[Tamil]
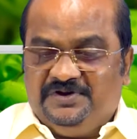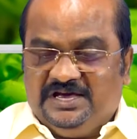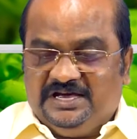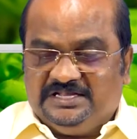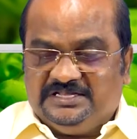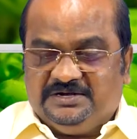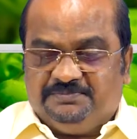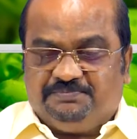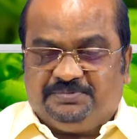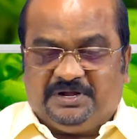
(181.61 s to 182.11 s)

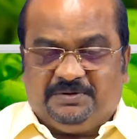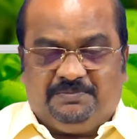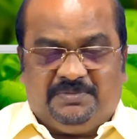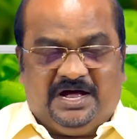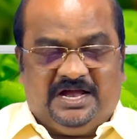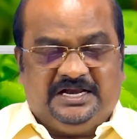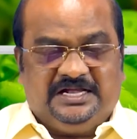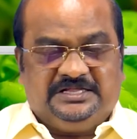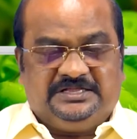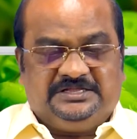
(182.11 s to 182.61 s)
வேத
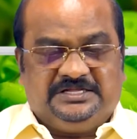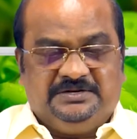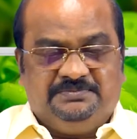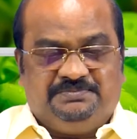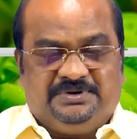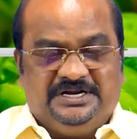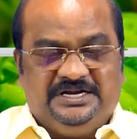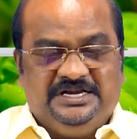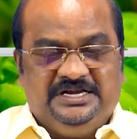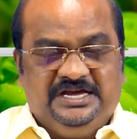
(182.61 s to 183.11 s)

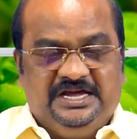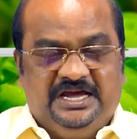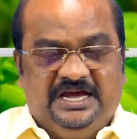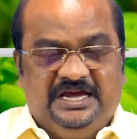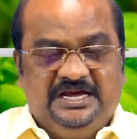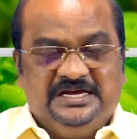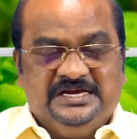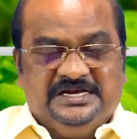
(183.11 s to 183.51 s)
பிரமாணத்தின்படியே